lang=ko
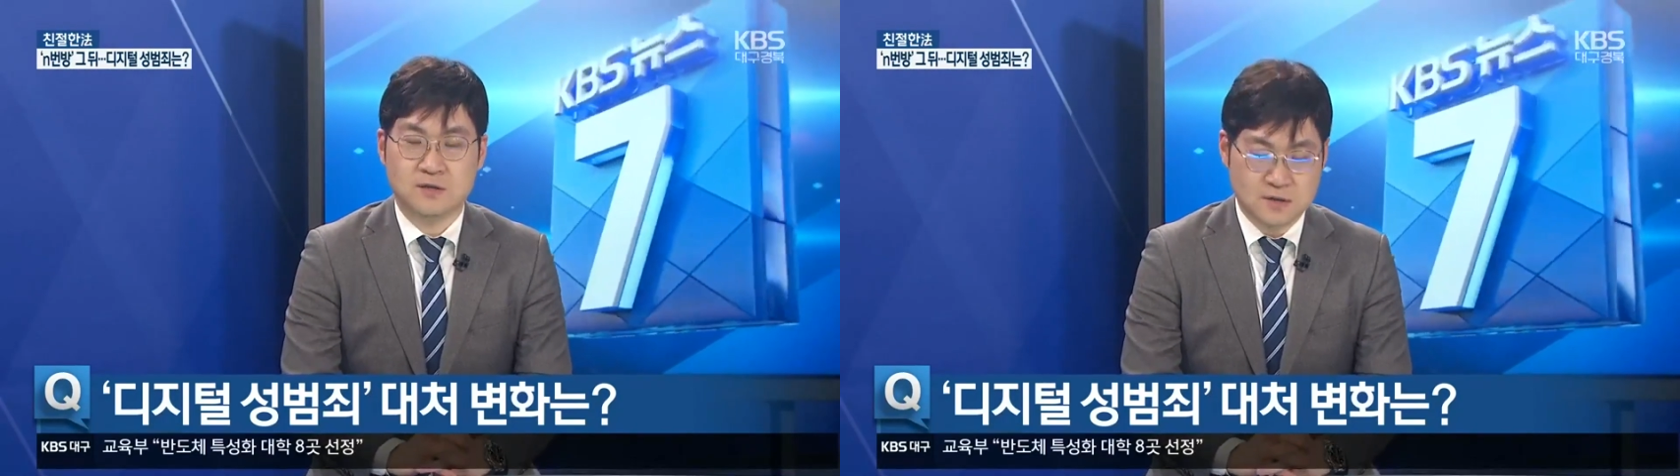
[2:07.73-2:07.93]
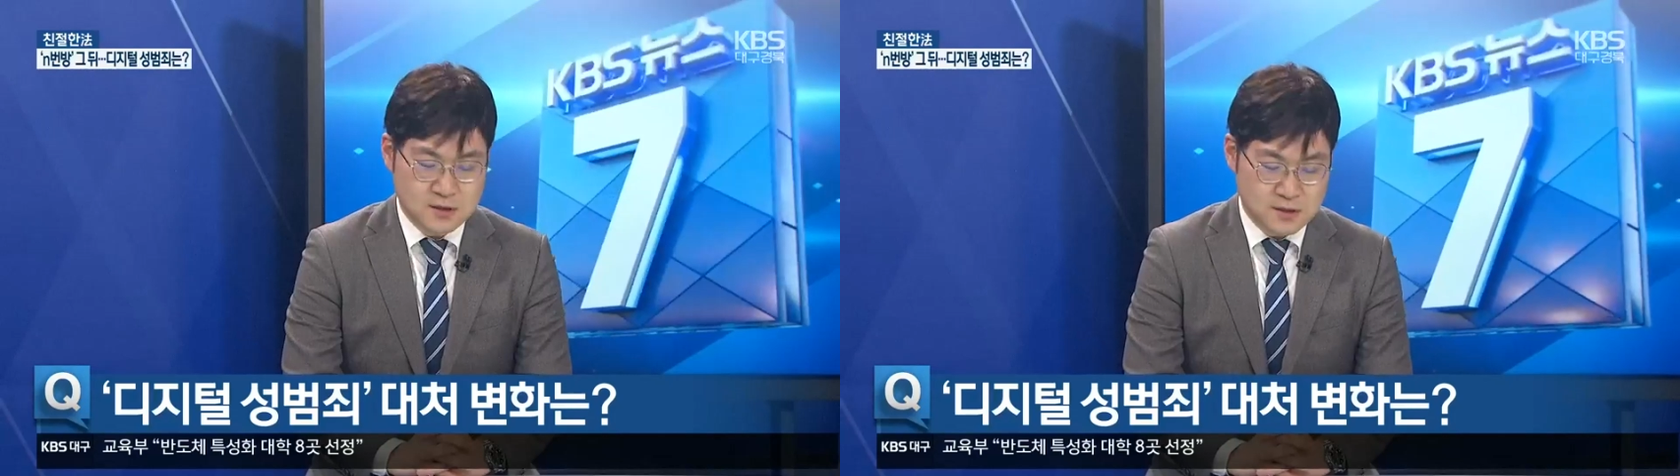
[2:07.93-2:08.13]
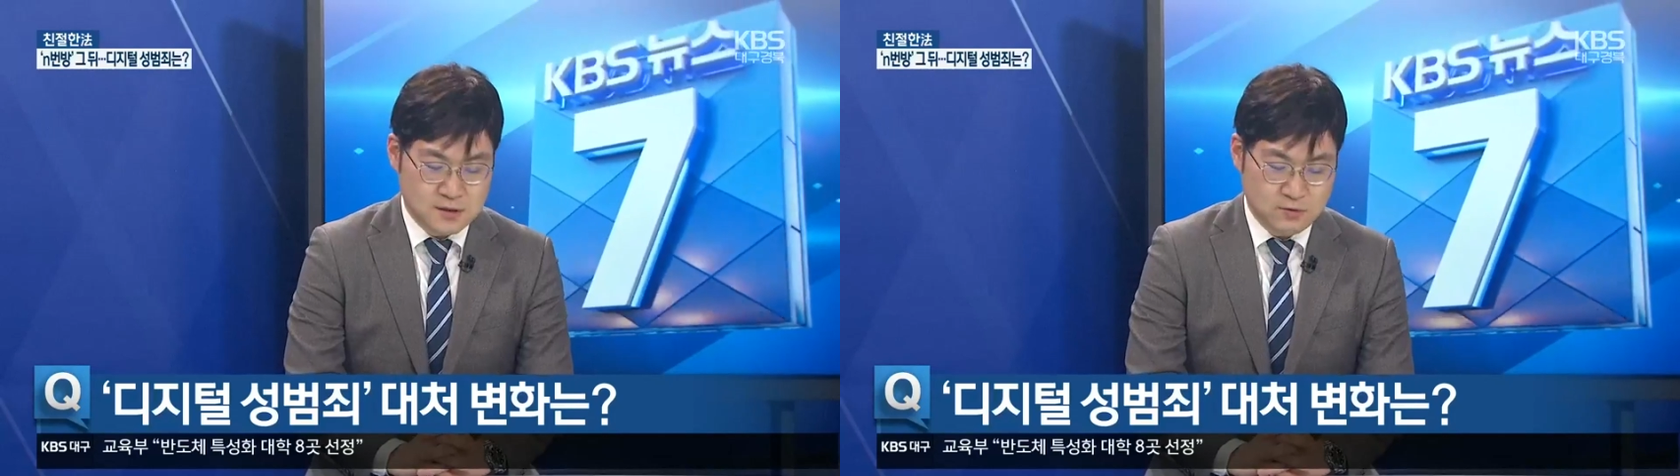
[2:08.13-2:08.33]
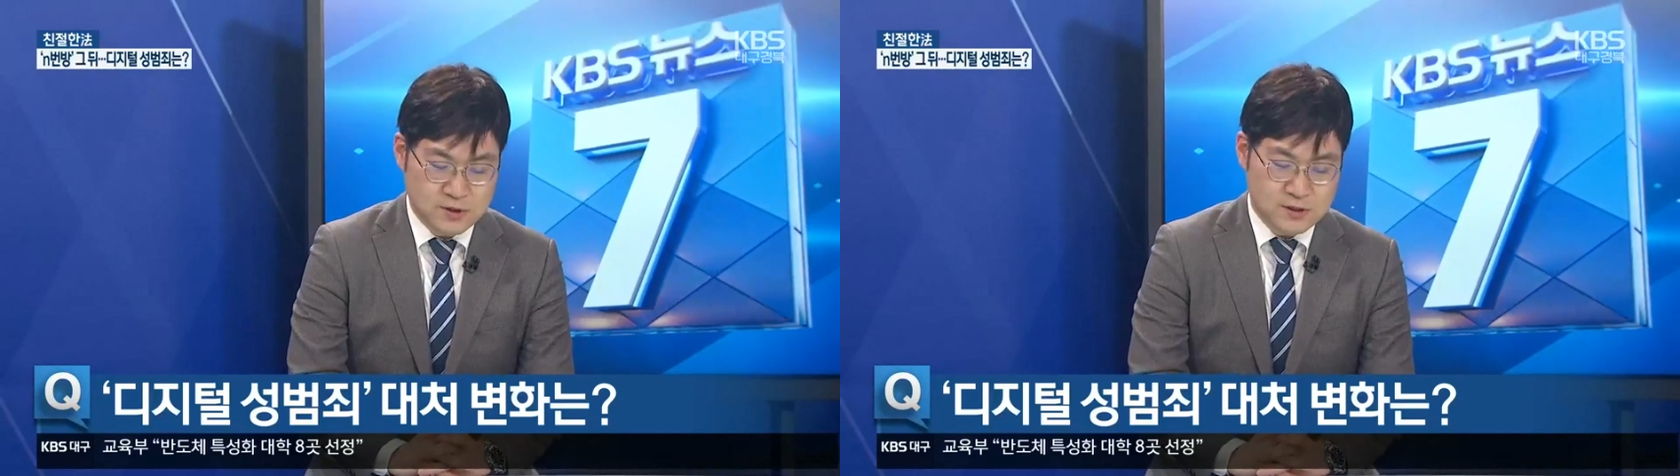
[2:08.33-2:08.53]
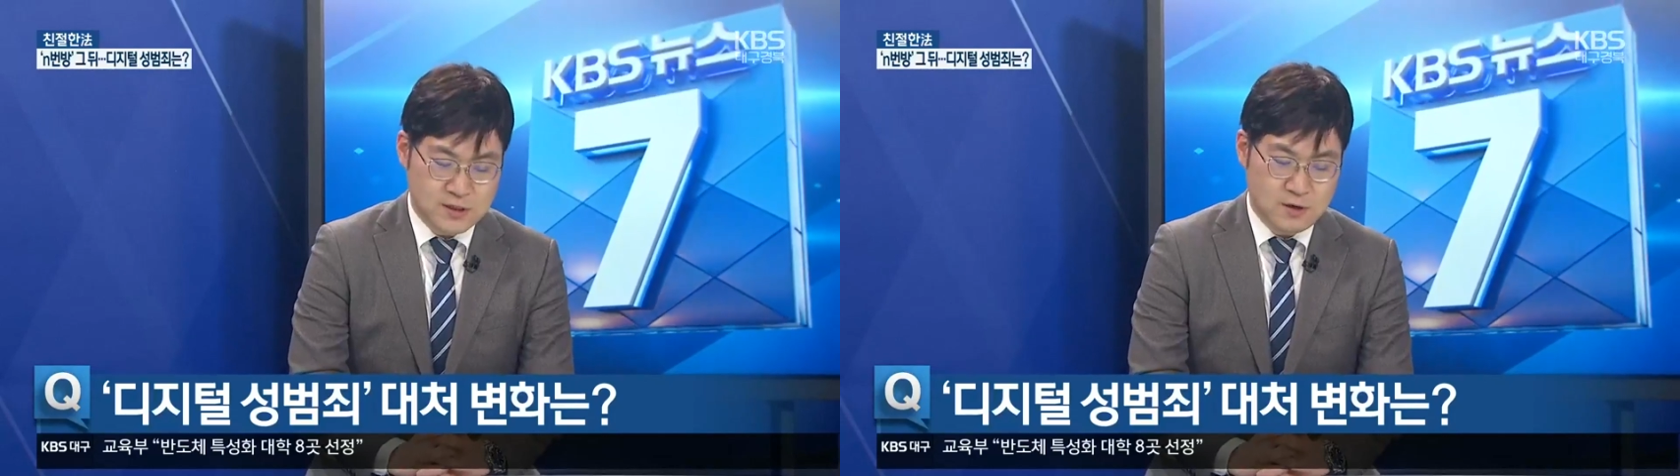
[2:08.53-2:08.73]

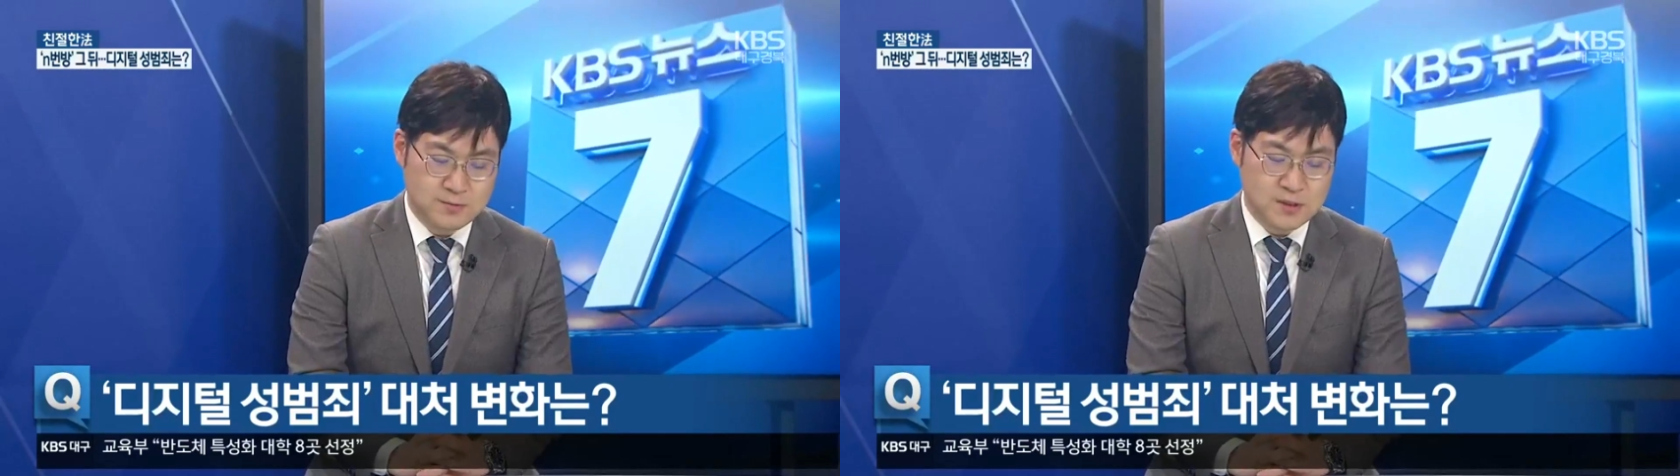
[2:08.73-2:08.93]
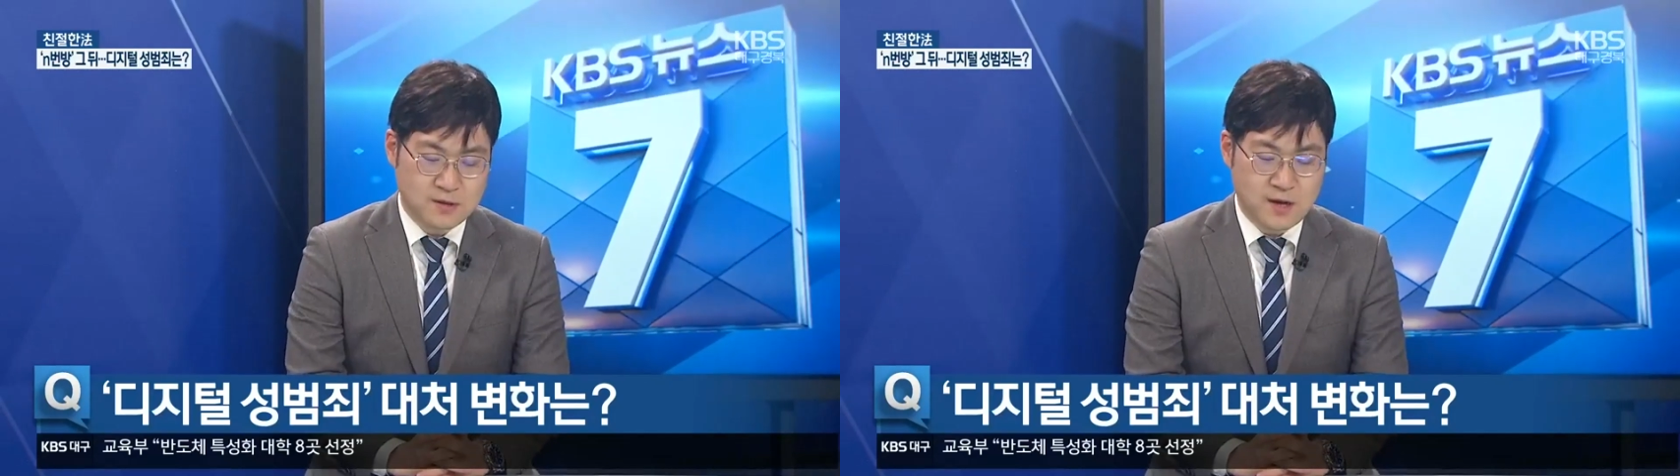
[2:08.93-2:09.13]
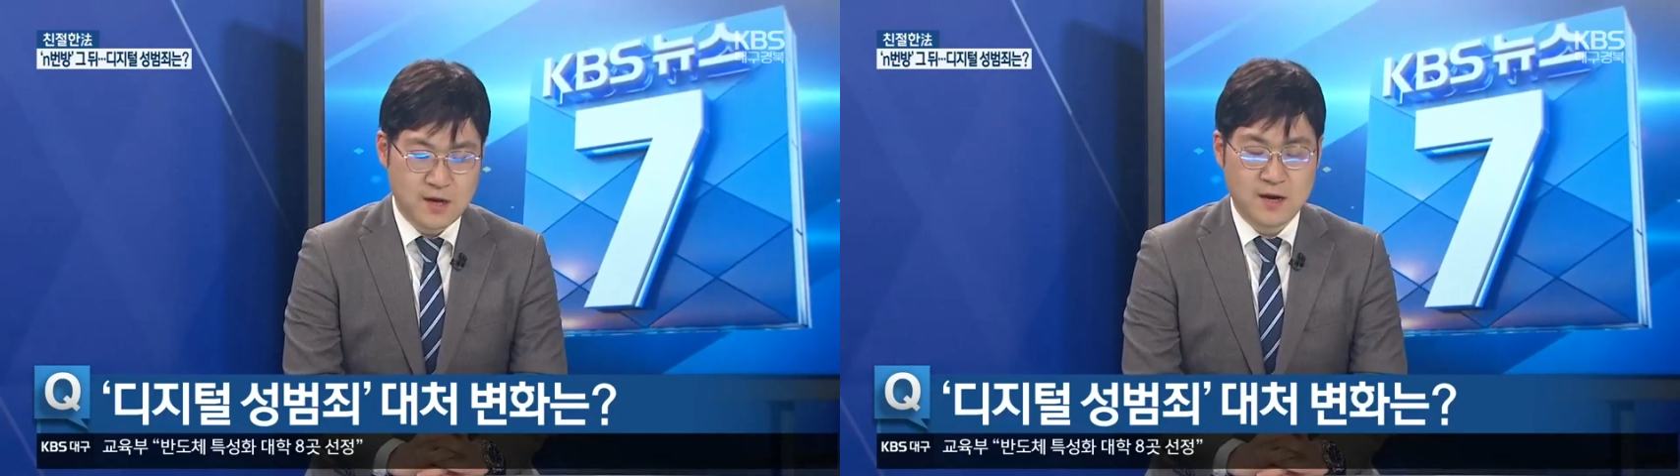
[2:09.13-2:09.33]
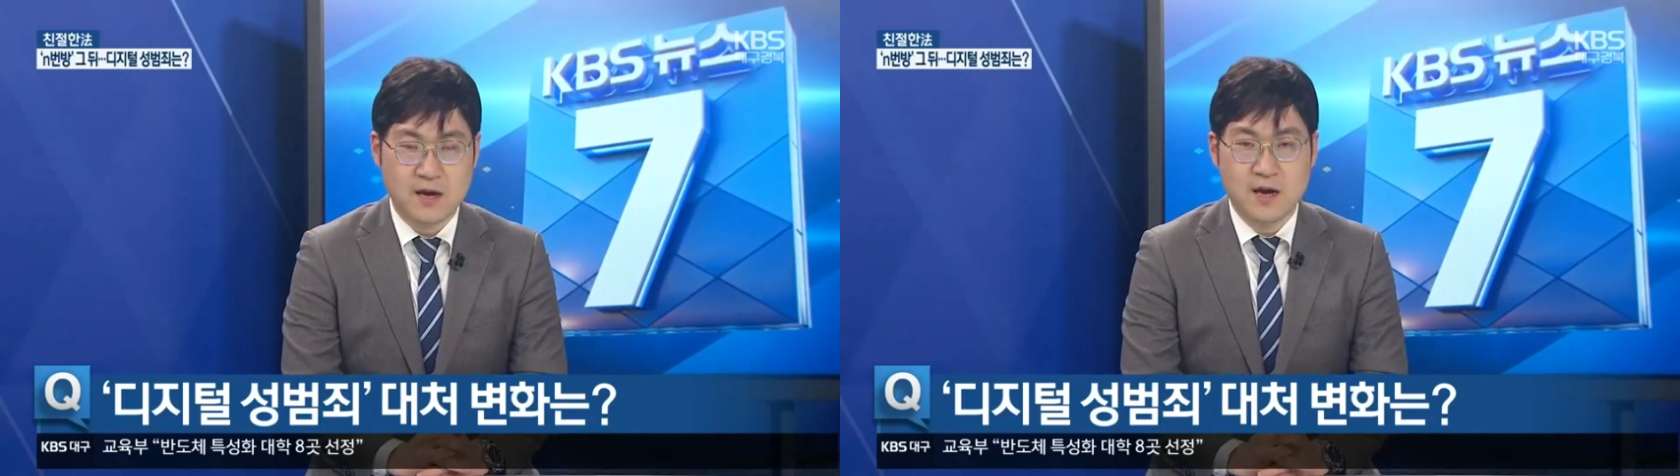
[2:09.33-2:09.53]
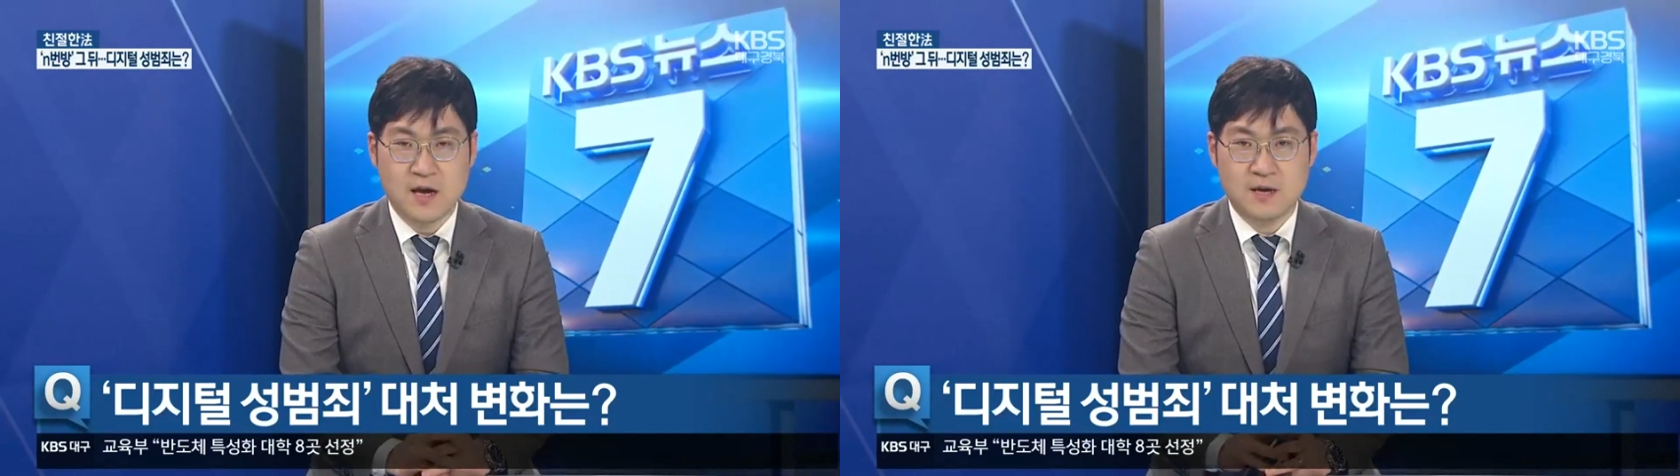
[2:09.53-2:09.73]
전기통신 사업자들에게